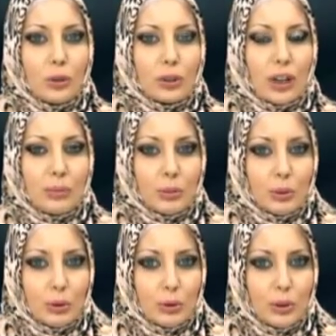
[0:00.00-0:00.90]
ortamda
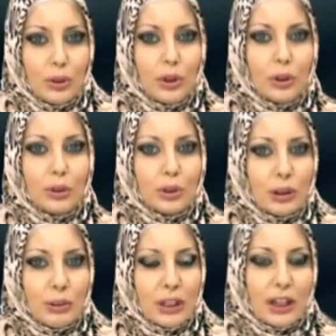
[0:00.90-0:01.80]
bulunur,
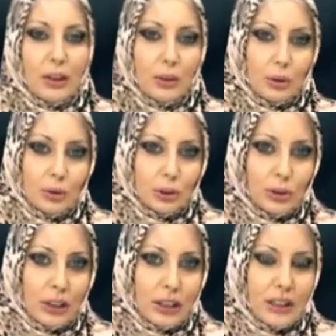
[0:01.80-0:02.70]
yüzüne bakarak
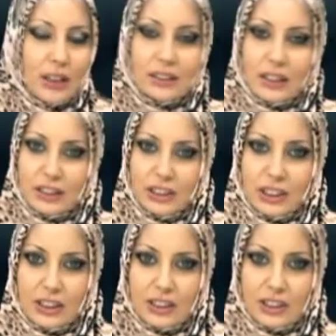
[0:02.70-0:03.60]
konuşurlar, hatta
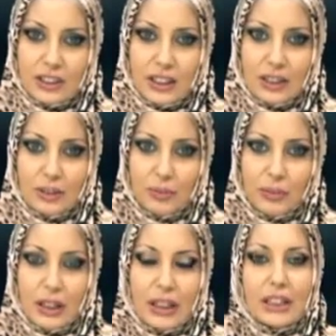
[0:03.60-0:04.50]
şakalaşırlar.
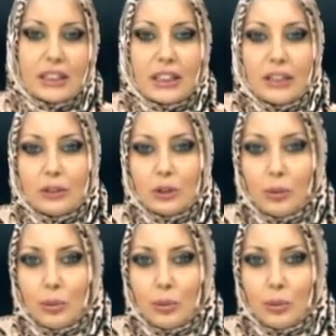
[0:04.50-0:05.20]
Televizyon